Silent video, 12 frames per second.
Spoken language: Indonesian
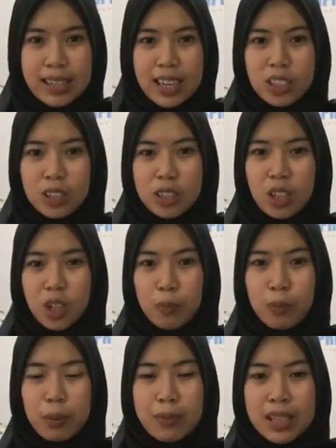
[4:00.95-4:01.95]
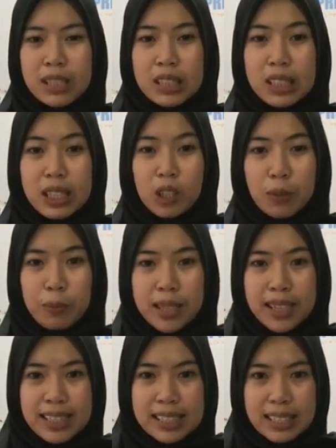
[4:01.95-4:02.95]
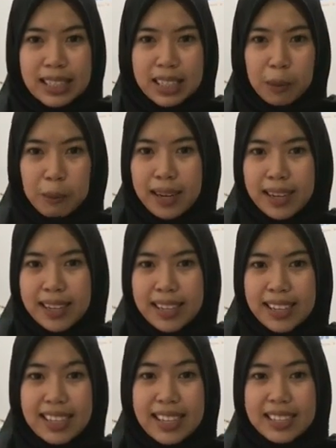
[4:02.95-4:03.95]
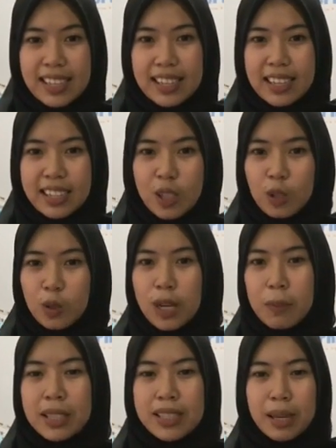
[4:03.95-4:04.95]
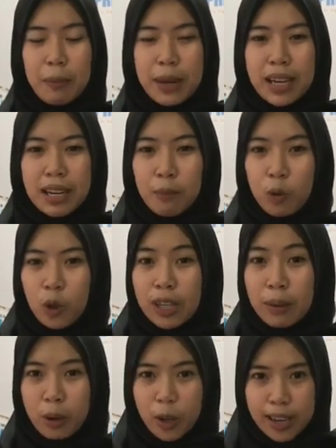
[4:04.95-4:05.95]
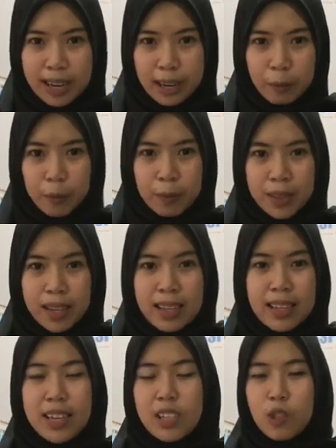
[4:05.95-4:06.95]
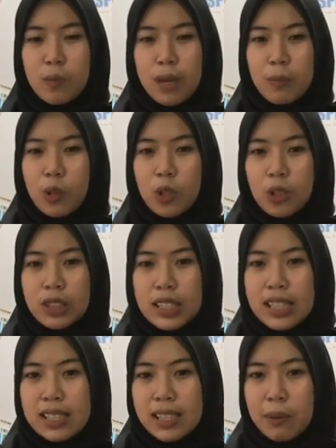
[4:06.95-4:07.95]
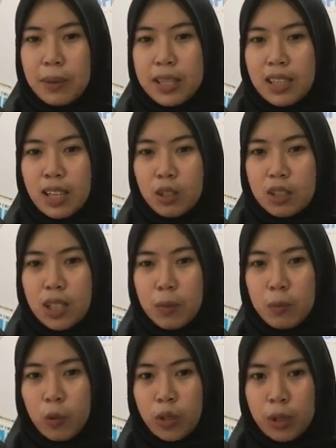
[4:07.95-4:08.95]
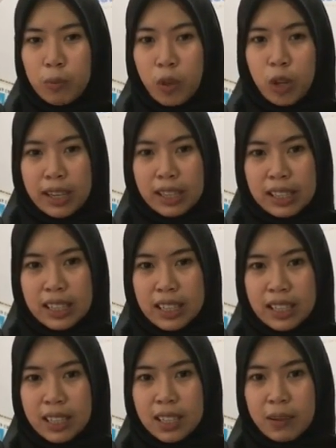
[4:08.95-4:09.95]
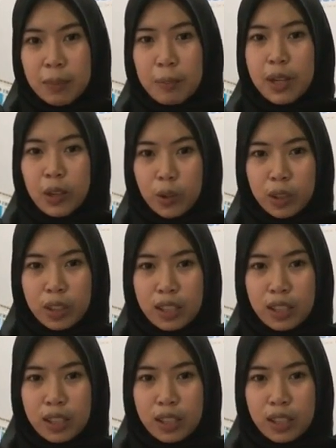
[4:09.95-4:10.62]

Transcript: Kasus terkonfirmasi COVID-19 di Bali hingga saat ini sudah mencapai 66 orang. Dari jumlah penduduk tidak sampai 150 ribu orang ini, berikut